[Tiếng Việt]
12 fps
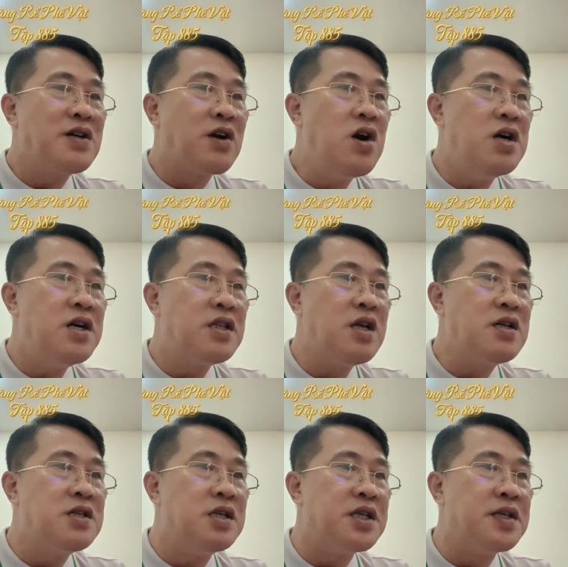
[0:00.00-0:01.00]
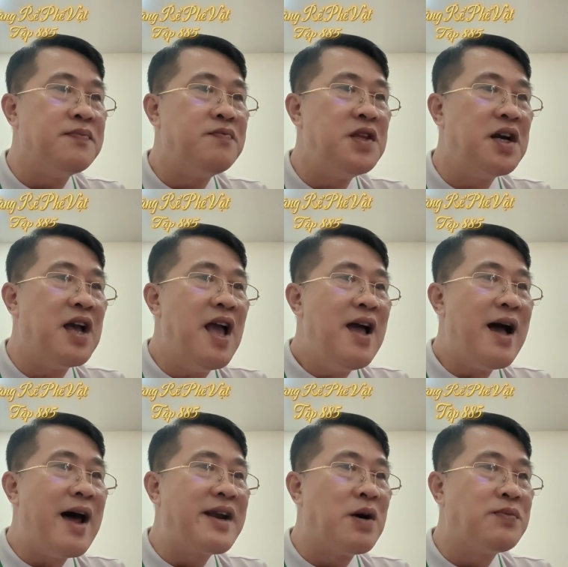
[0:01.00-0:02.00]
có hơi tức cười, nhưng
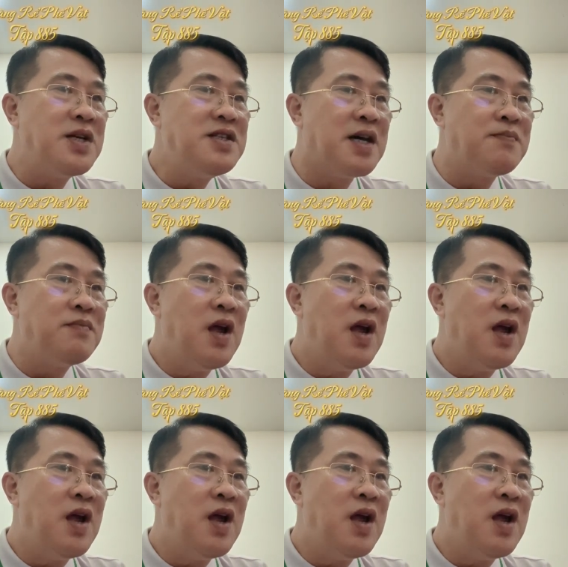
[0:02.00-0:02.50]
anh không tức giận,